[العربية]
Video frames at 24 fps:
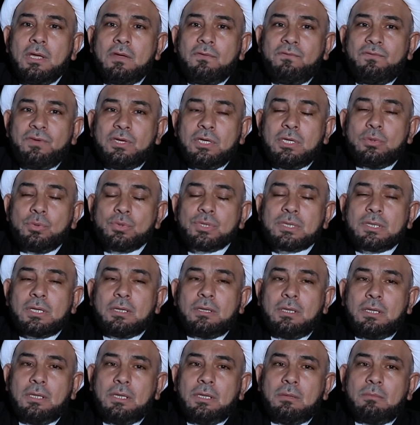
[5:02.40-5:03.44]
في
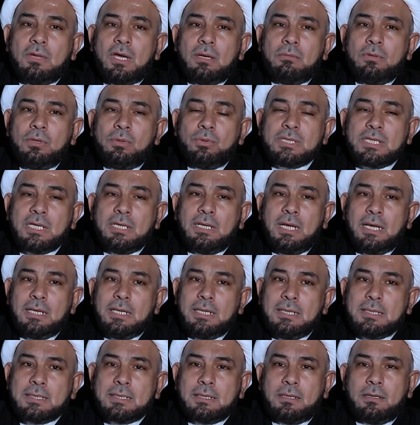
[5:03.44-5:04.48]
نصرة الإمام الحسين
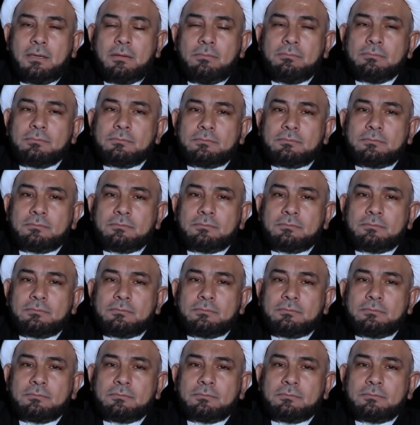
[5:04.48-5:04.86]
عليه السلام